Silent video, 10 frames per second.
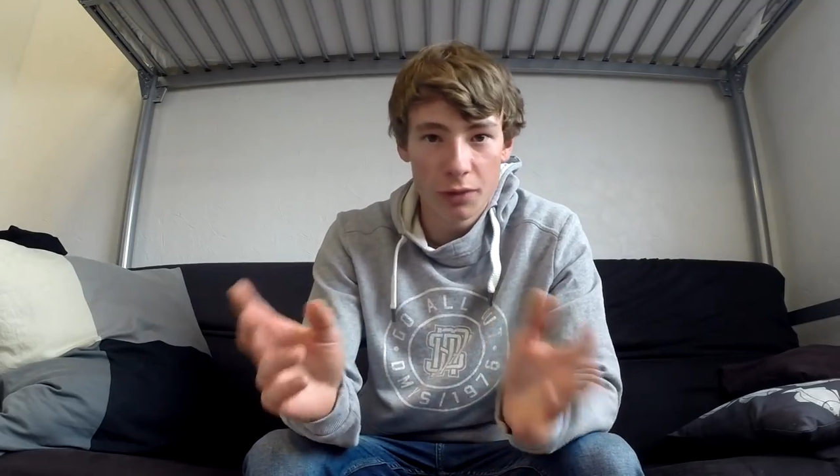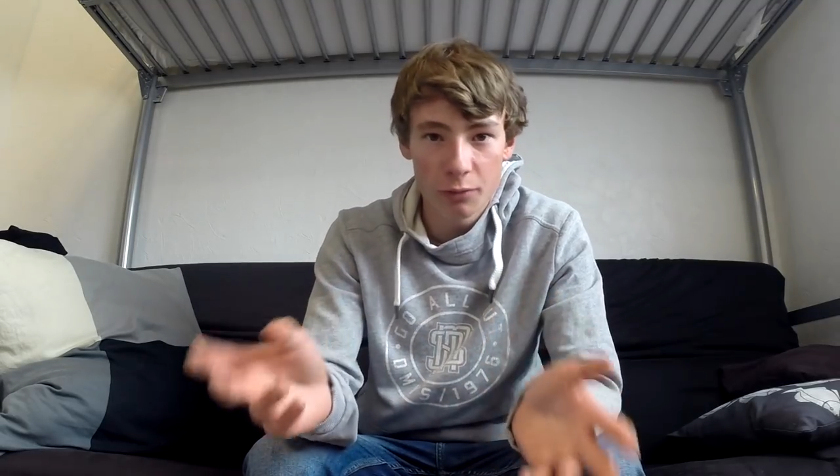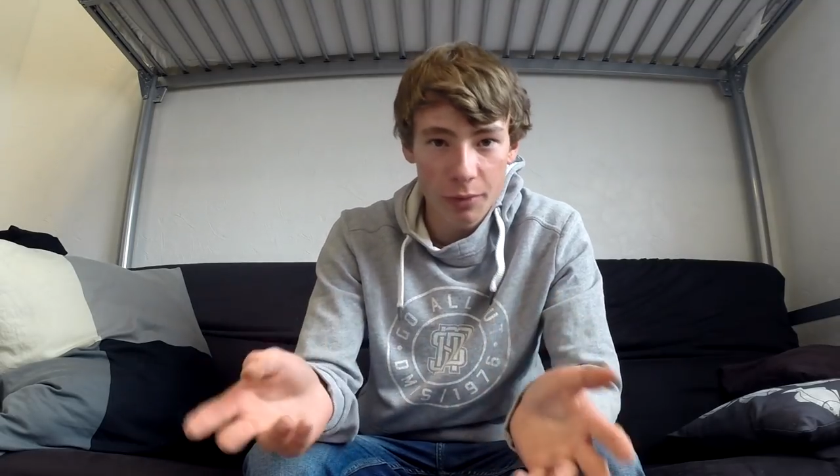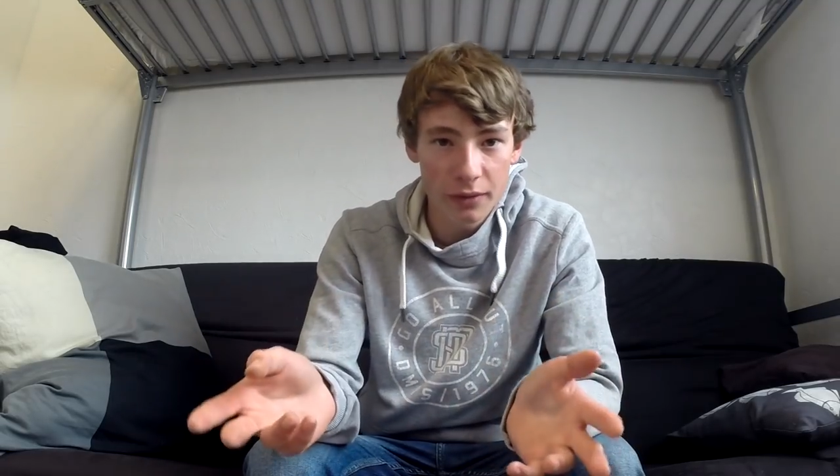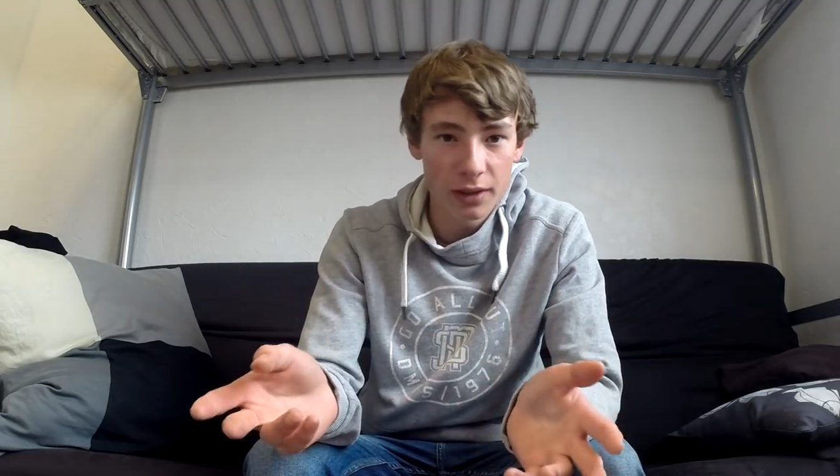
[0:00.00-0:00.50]
voulais
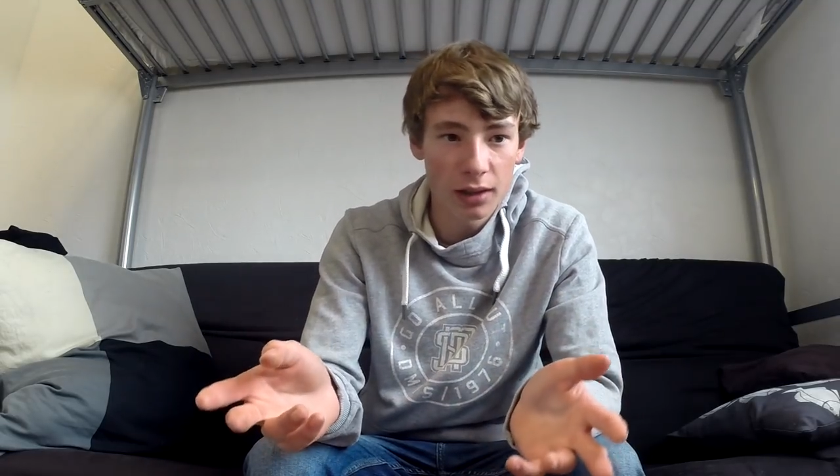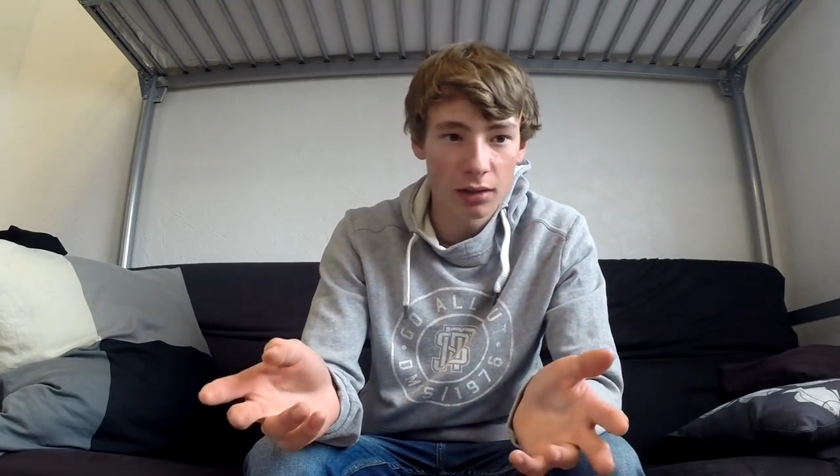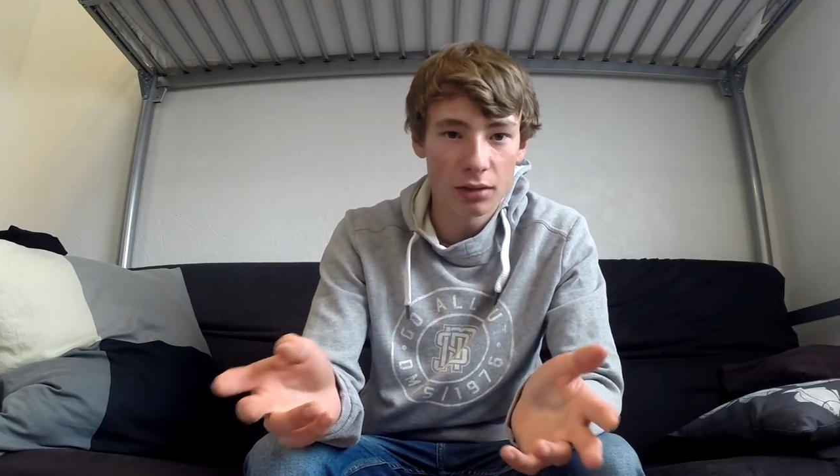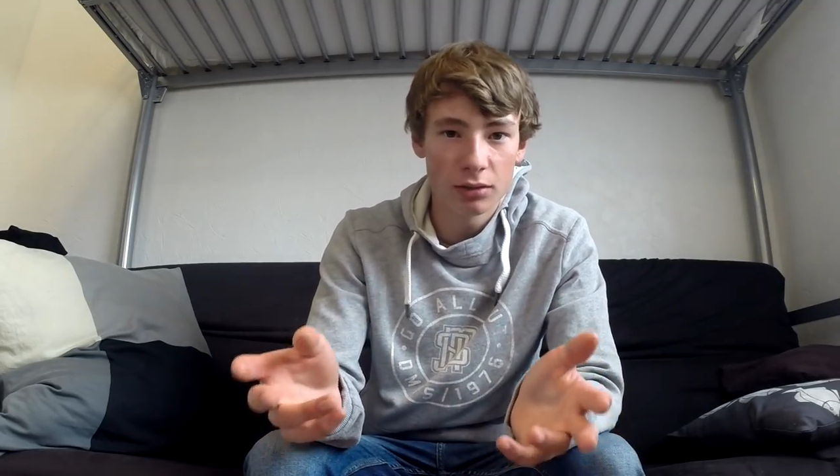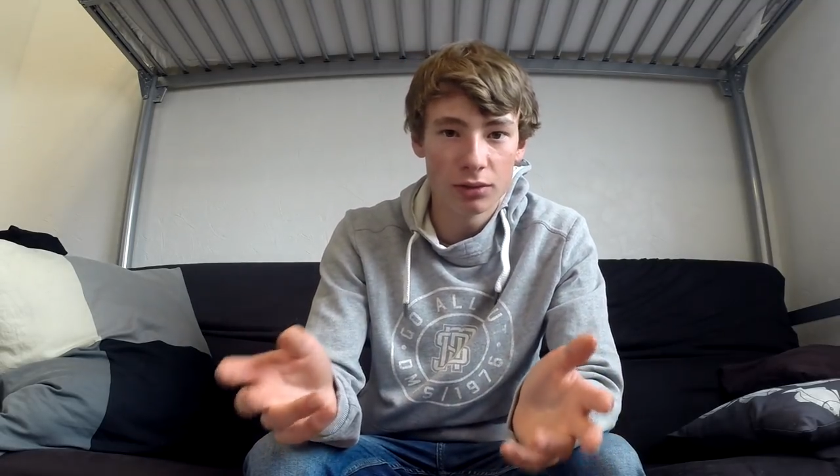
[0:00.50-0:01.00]
vous prévenir
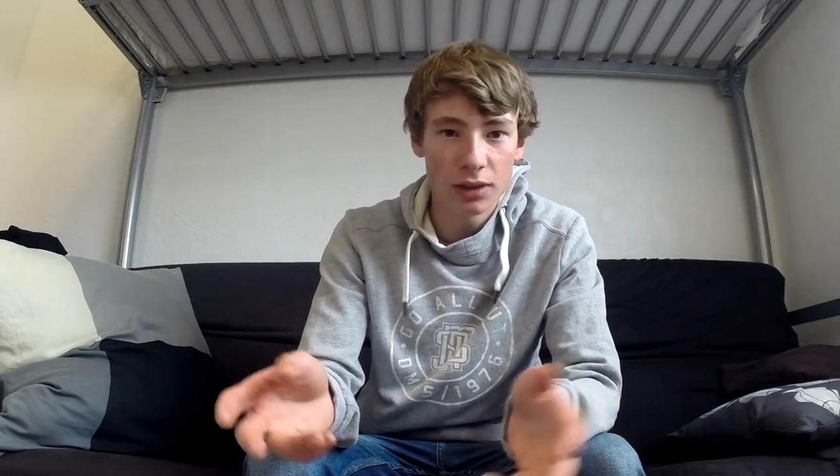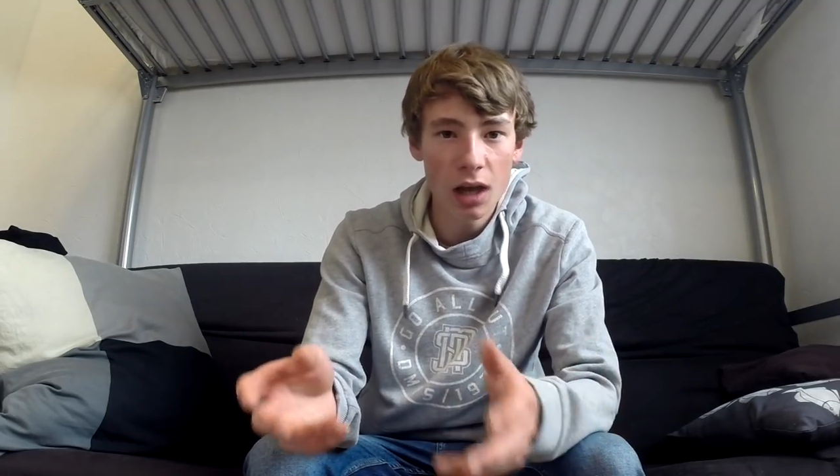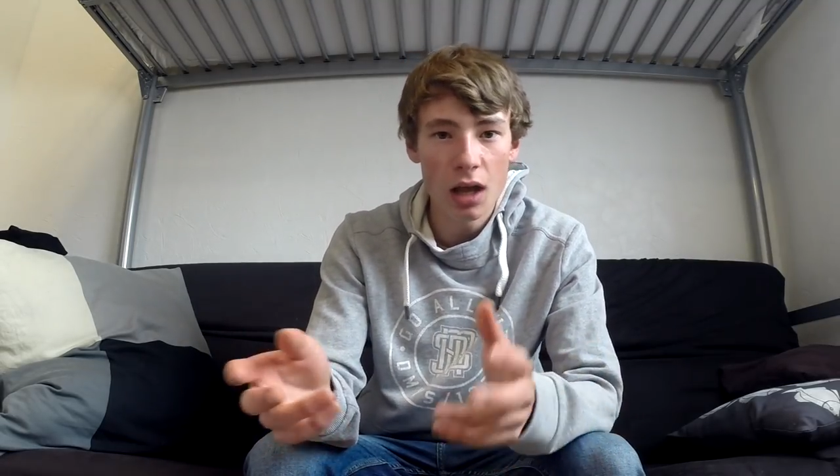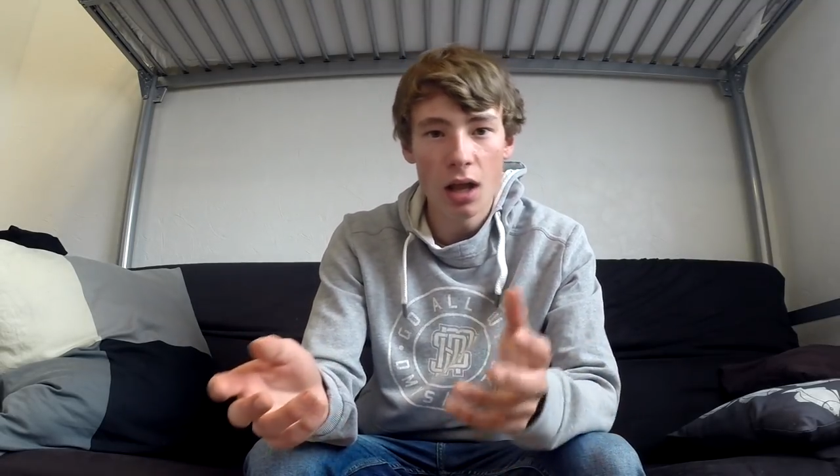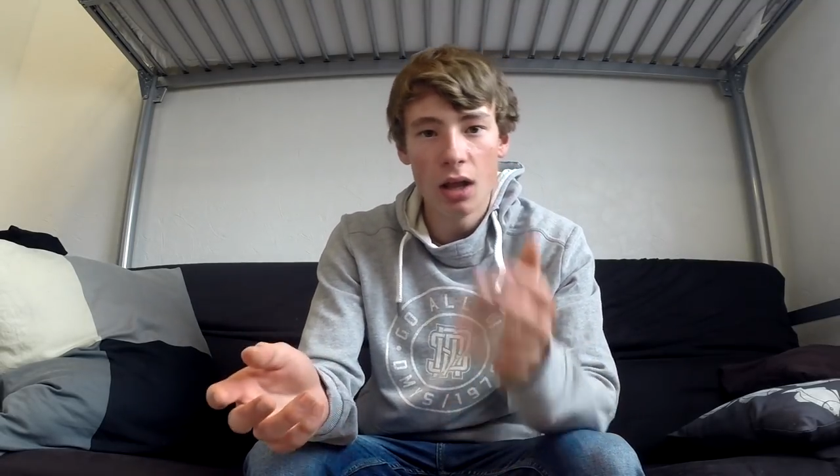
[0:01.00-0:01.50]
euh, de ça.